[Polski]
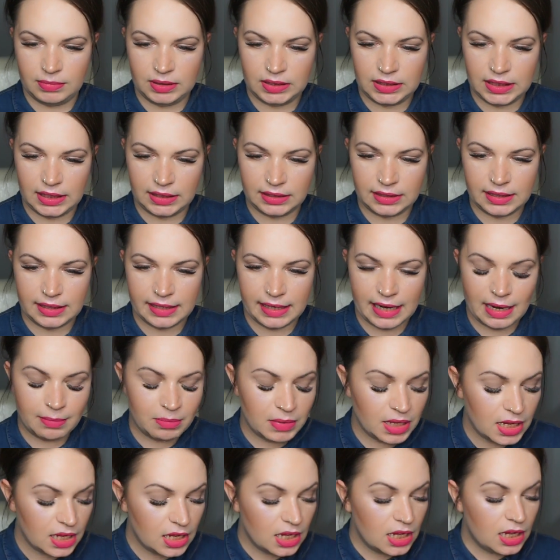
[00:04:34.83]
ten krem
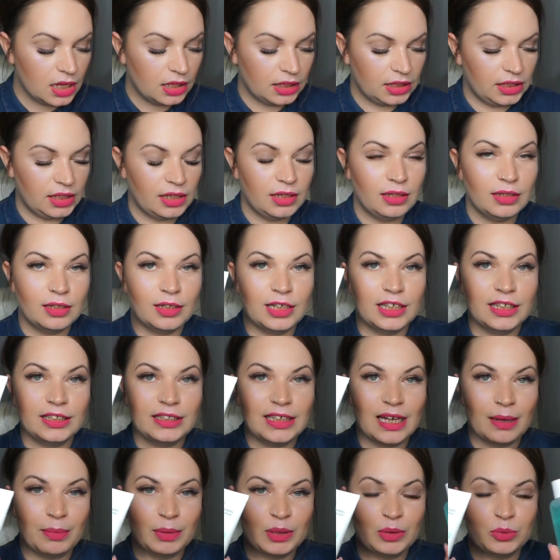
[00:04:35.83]
i
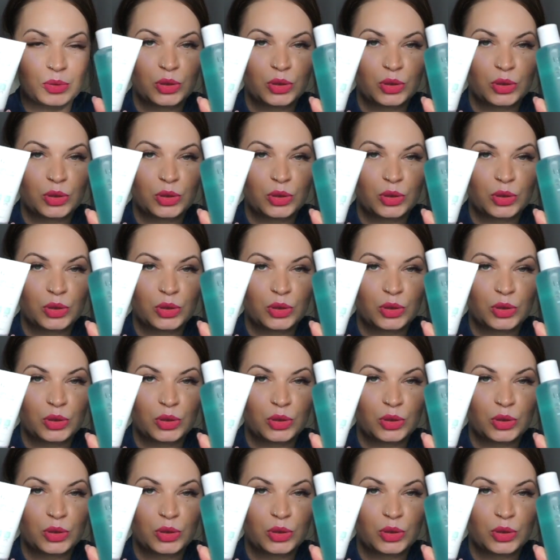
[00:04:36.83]
ja będę